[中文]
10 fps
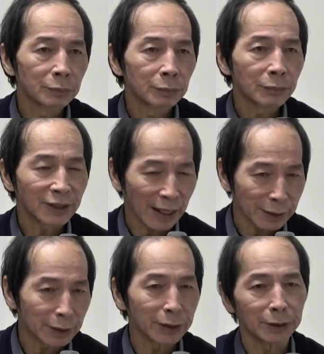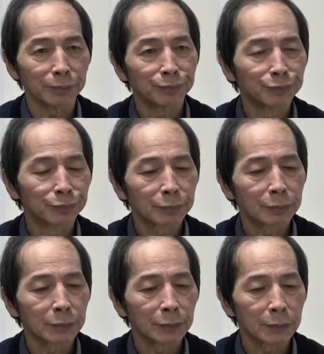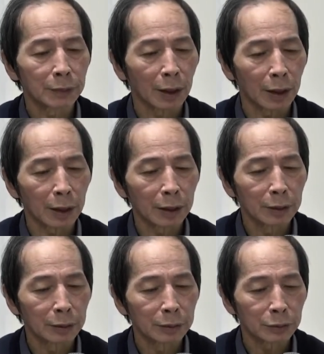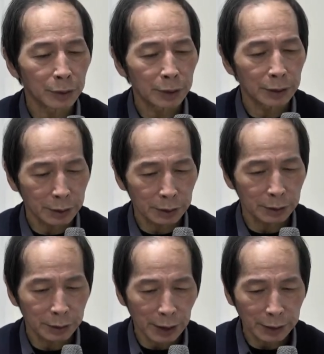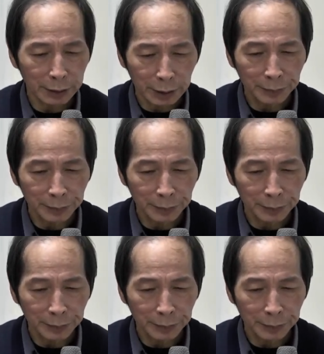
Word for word: 差异性啊，所以就是这样子的。